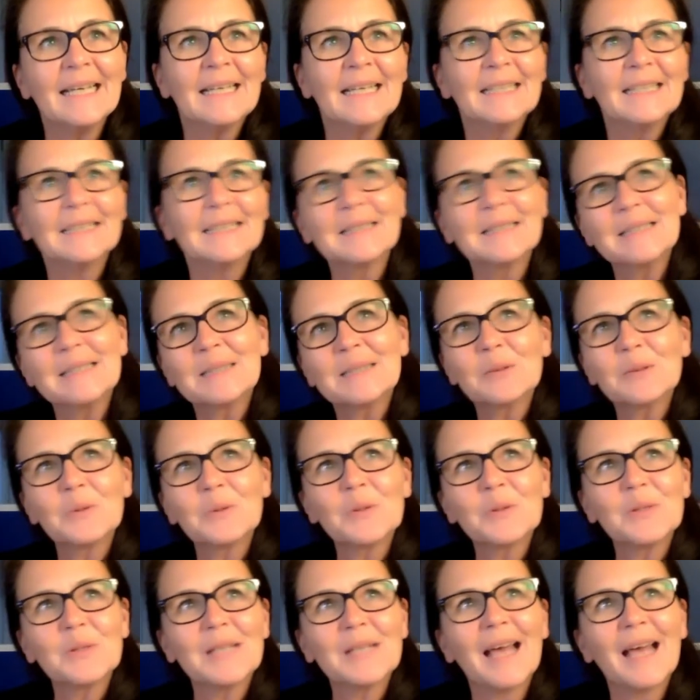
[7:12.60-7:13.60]
ist
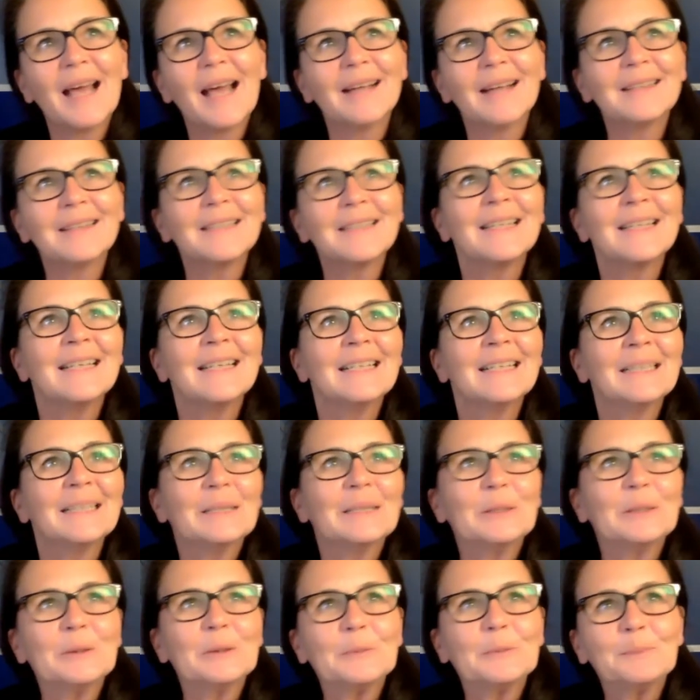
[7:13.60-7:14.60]
sozusagen
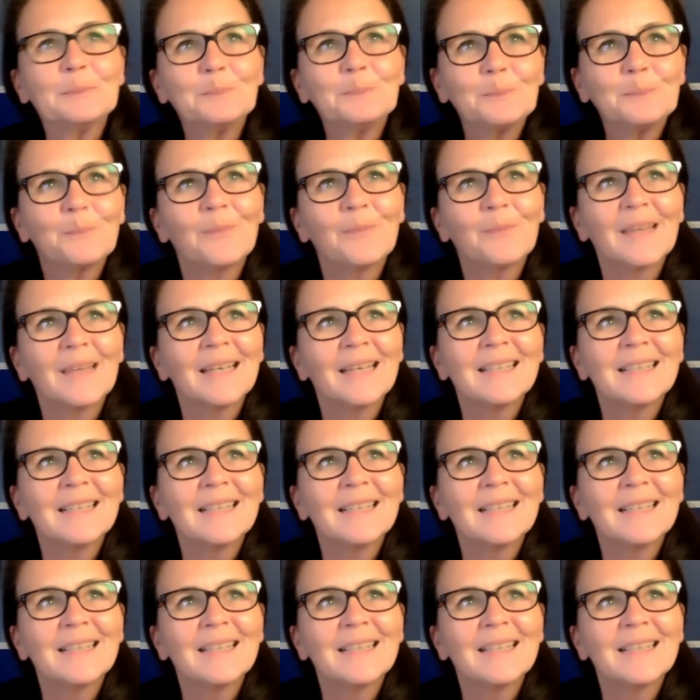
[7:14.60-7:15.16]
ähm,